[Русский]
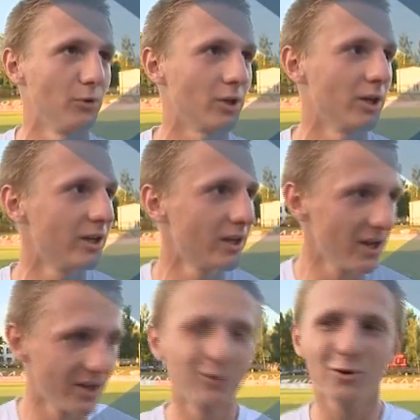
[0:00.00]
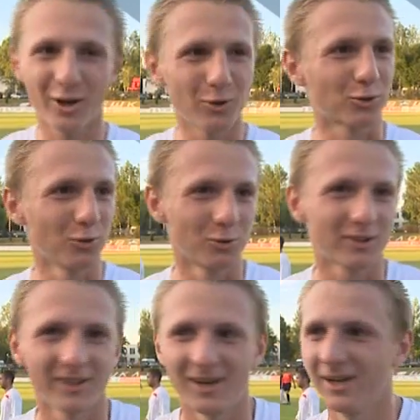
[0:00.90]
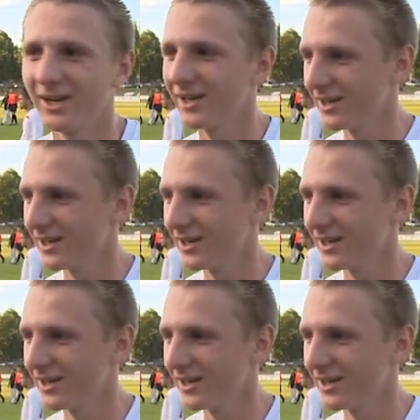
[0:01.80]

много. Ну, хорошую игру сыграли.